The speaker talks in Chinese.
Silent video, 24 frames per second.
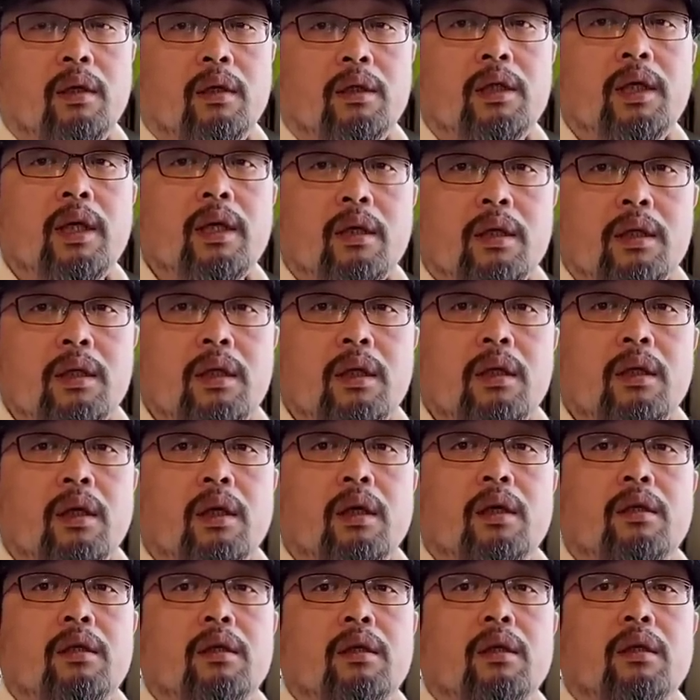这个是一个
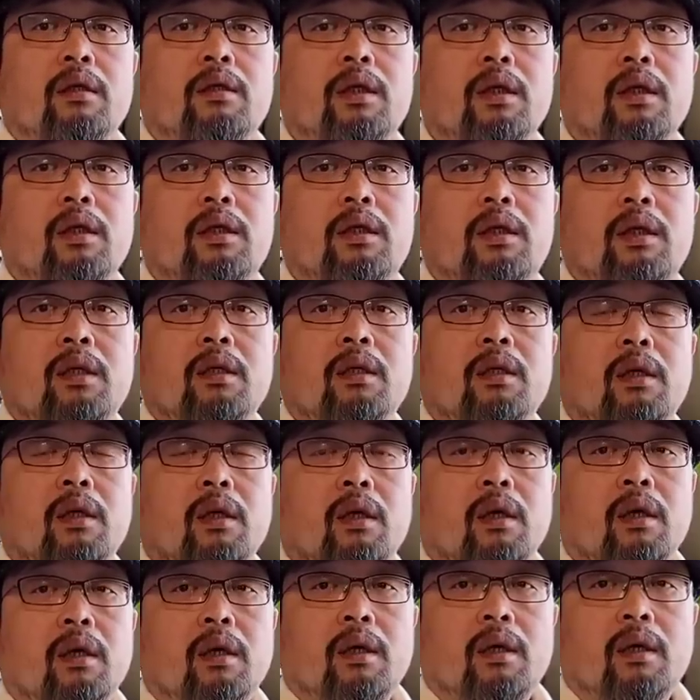很，这个是一个
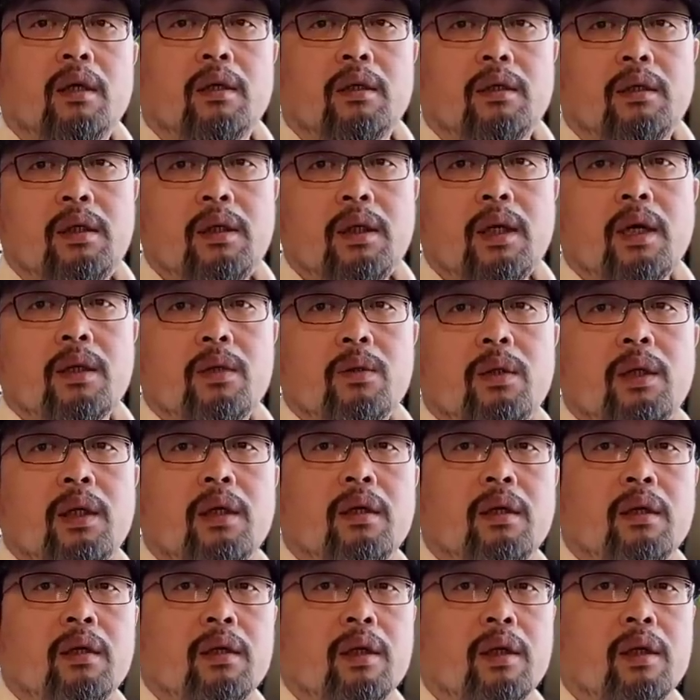呃，应该说一
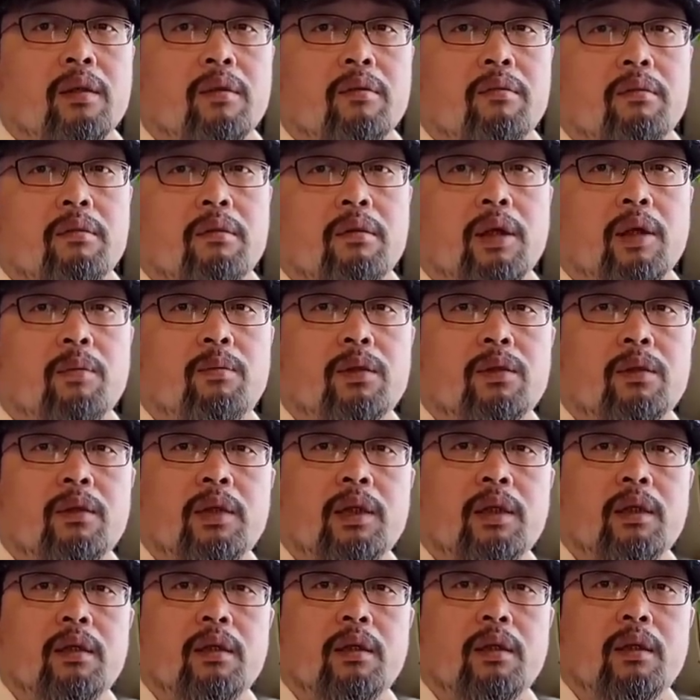个很怎么说
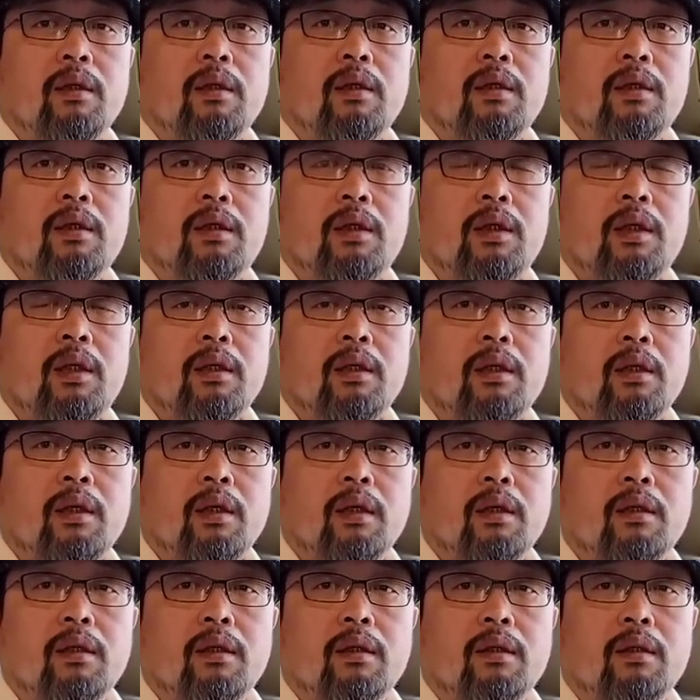呢？是一个
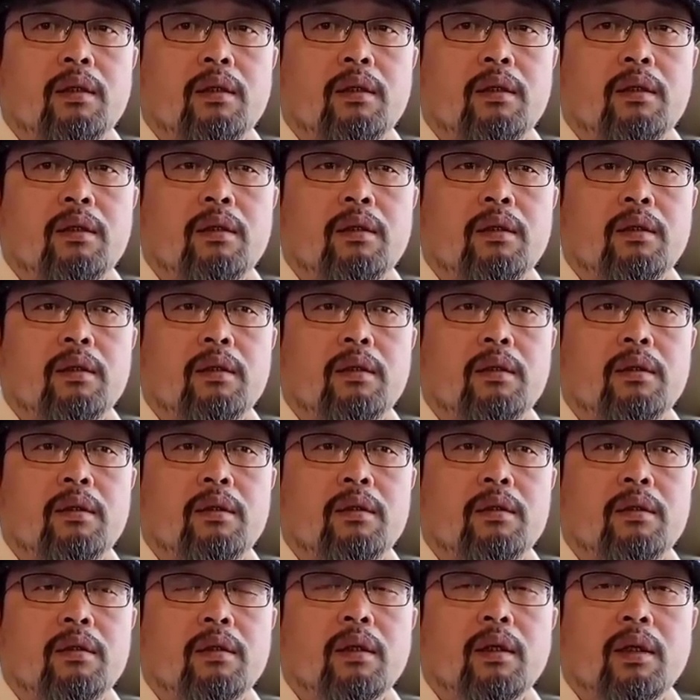很
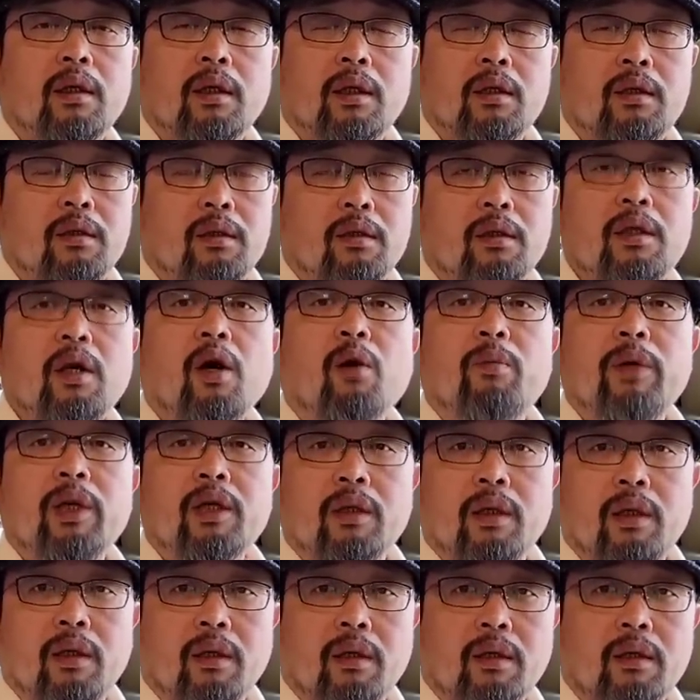很要命
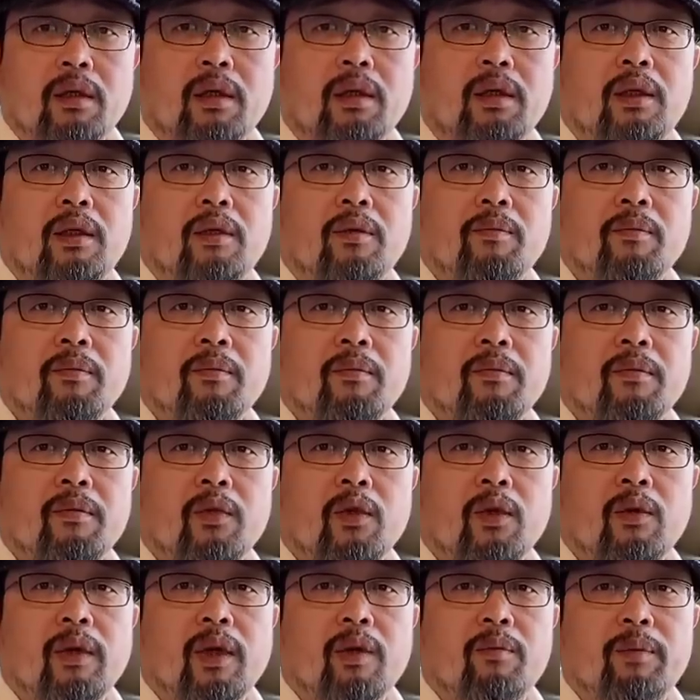的一个课题，
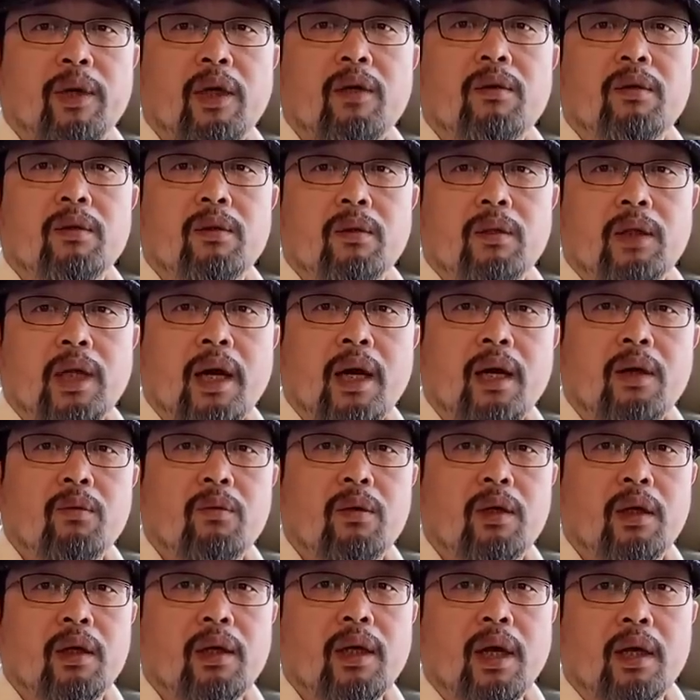对吧？没有太
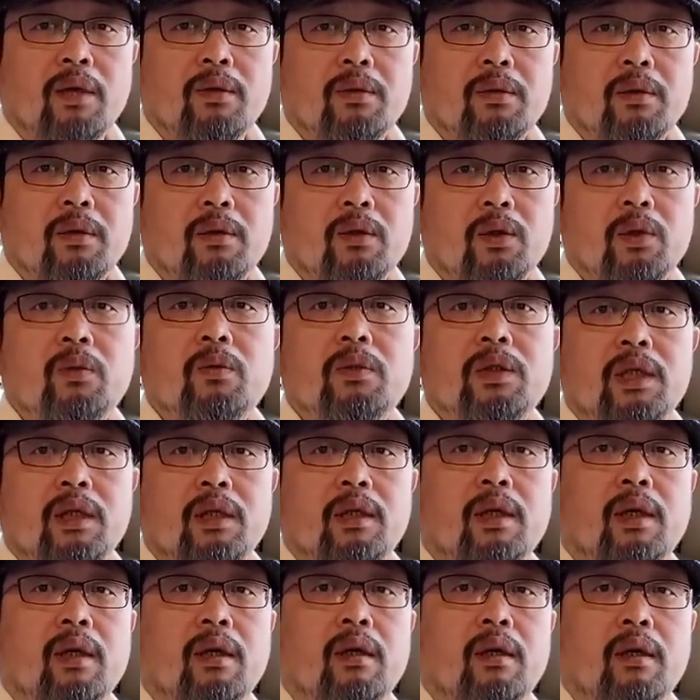多人敢去触及
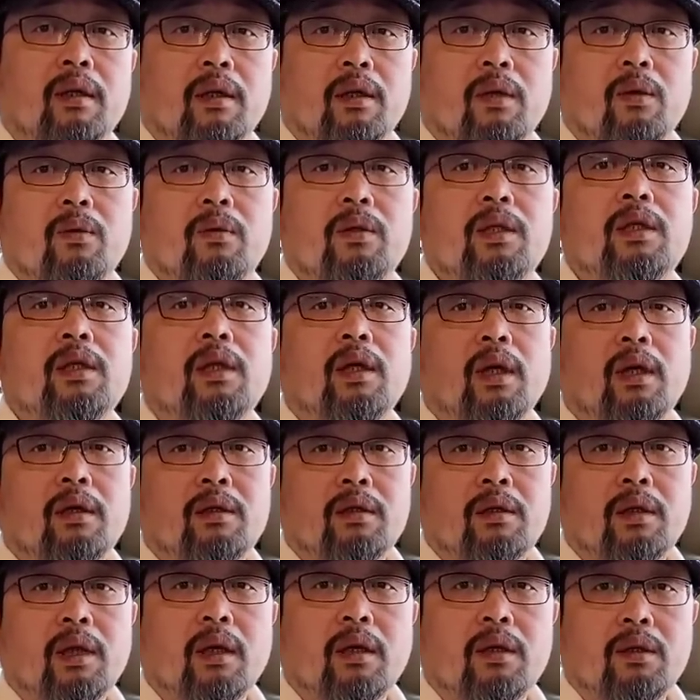它。那胡锡进老
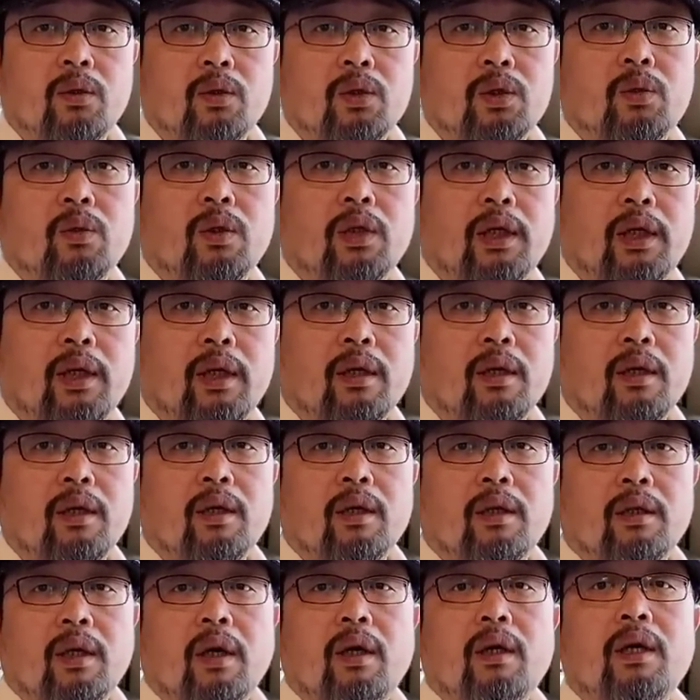师当时就说这个，
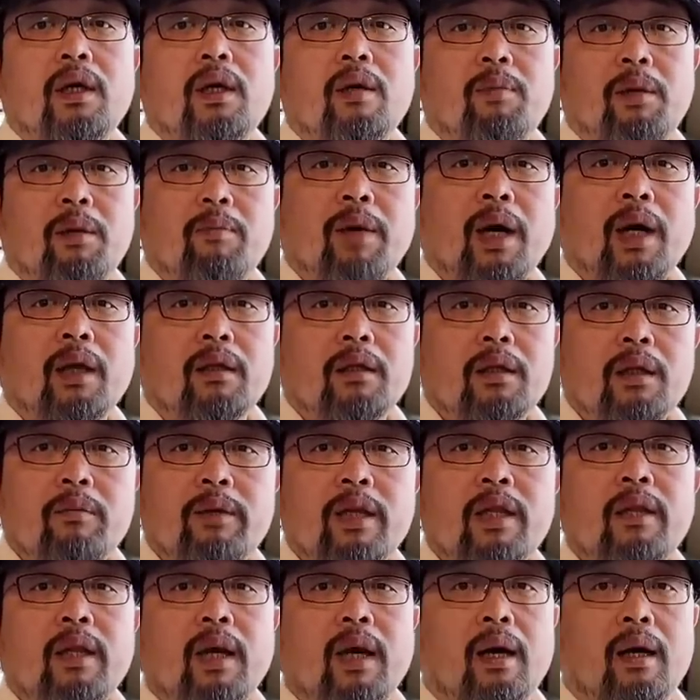当然他也被骂得特
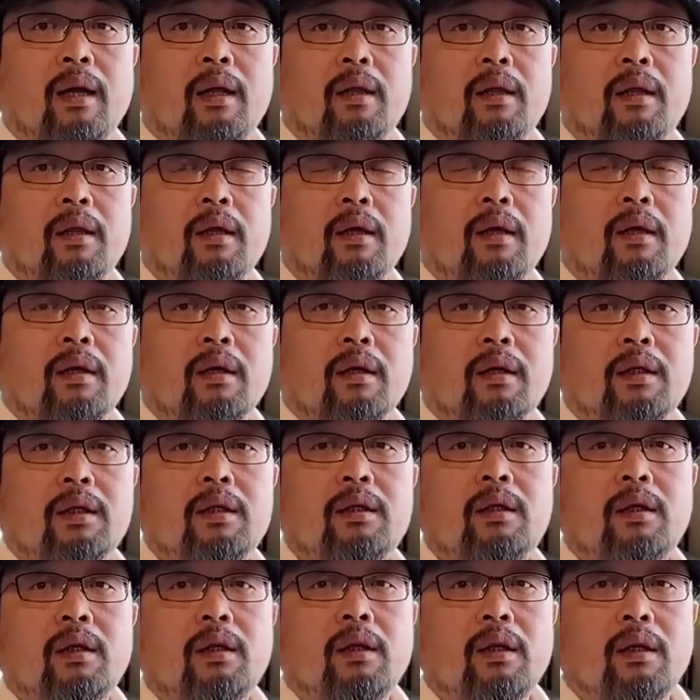别惨。可
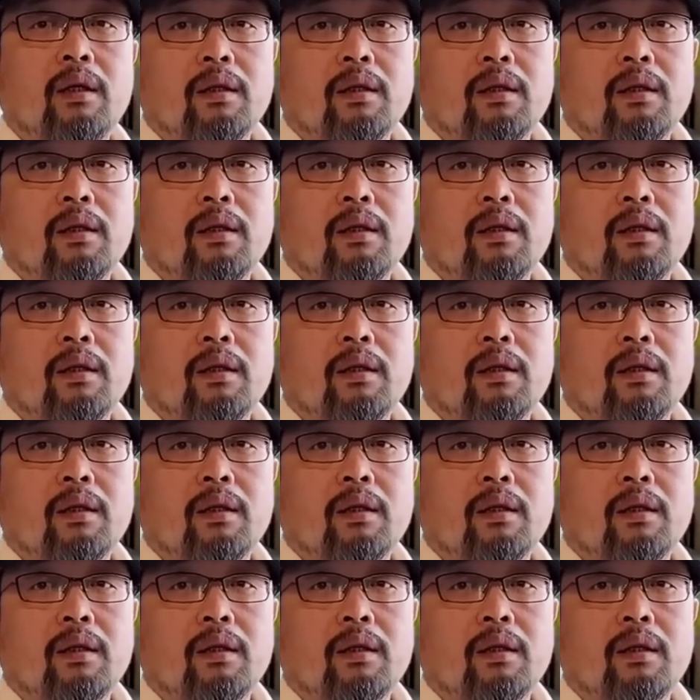是呢。